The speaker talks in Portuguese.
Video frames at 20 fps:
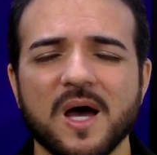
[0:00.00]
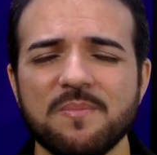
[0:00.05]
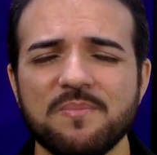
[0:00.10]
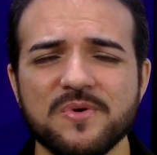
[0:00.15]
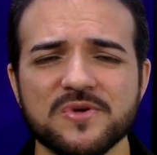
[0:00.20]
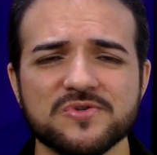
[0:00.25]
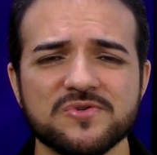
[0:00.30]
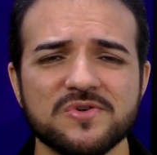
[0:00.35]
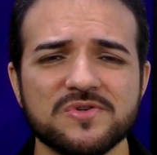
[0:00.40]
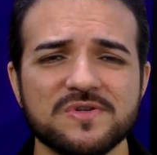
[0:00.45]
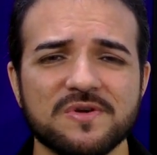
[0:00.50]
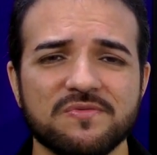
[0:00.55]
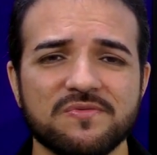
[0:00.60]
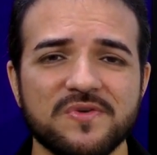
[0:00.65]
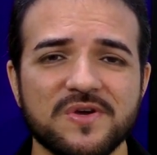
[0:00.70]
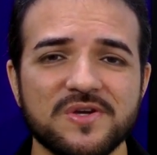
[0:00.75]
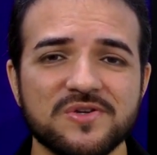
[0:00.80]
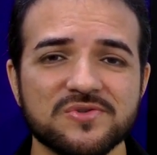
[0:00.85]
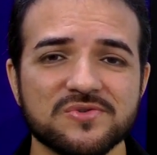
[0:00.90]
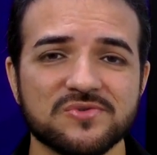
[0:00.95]
A pessoa já
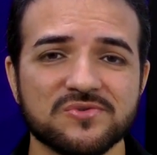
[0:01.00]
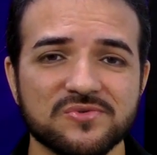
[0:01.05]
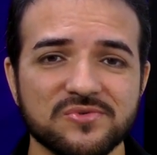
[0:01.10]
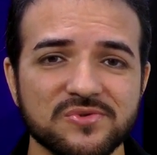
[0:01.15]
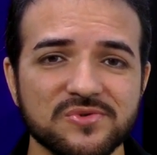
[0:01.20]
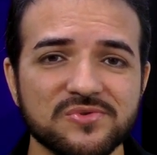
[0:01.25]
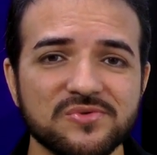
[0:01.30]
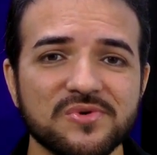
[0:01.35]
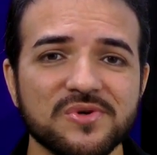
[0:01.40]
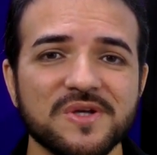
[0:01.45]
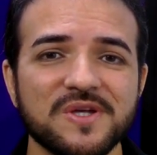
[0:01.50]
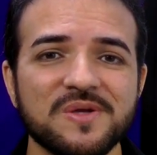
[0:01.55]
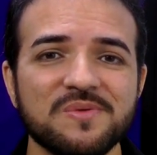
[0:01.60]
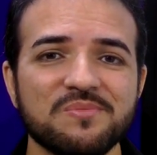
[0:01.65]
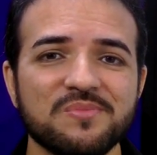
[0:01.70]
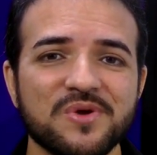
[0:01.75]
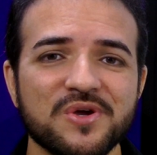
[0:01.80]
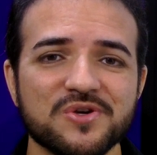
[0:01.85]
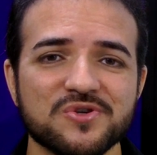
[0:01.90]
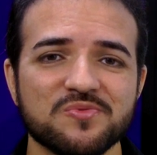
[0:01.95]
fez de tudo e
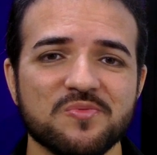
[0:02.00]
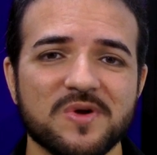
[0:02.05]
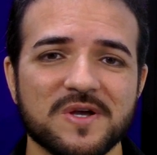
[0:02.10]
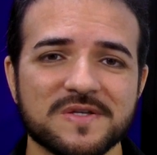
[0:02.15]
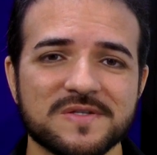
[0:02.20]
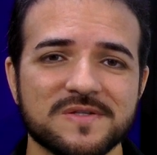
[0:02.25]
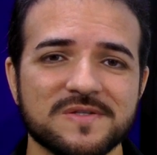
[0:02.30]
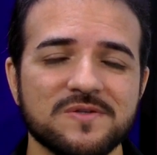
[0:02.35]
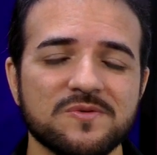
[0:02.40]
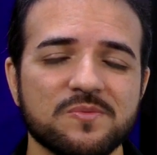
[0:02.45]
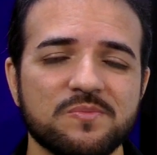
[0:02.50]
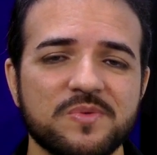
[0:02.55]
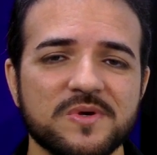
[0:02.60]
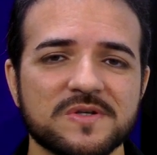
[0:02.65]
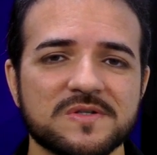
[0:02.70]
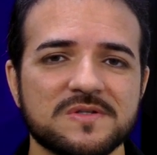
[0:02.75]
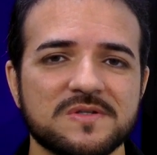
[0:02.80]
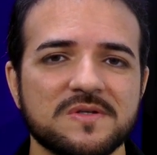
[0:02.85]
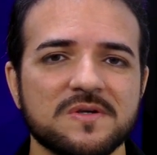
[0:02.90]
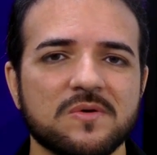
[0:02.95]
mesmo assim o
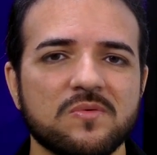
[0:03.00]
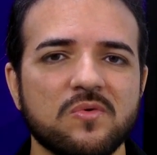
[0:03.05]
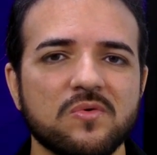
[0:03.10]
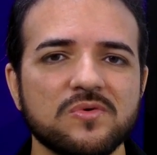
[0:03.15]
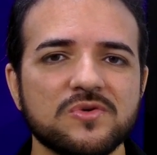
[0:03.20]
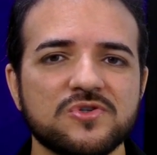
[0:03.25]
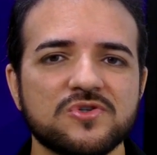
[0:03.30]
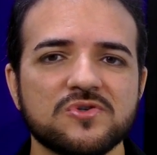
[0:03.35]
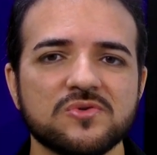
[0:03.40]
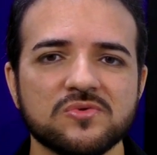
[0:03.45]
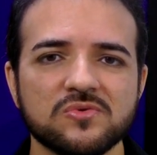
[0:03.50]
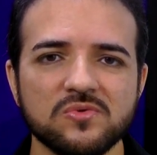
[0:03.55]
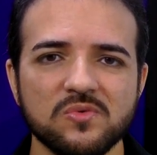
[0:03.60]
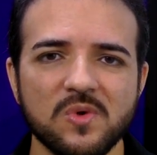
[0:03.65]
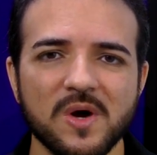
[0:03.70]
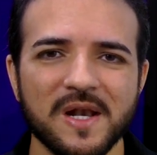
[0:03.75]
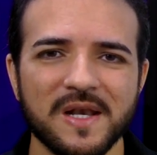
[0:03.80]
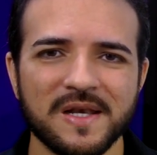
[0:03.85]
PC continua